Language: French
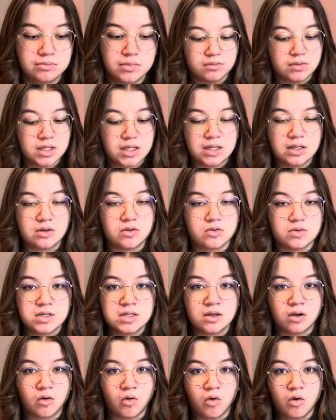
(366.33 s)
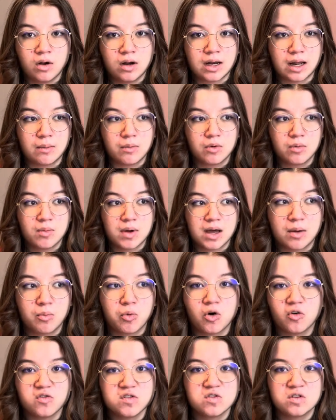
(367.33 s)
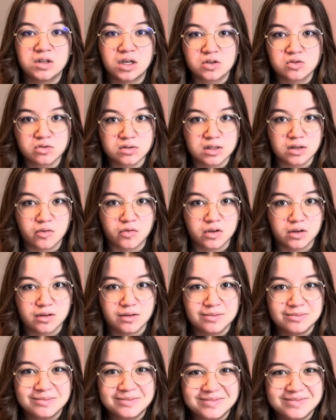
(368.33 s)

Et ils te disent en gros clairement bah profite de ta journée en fait.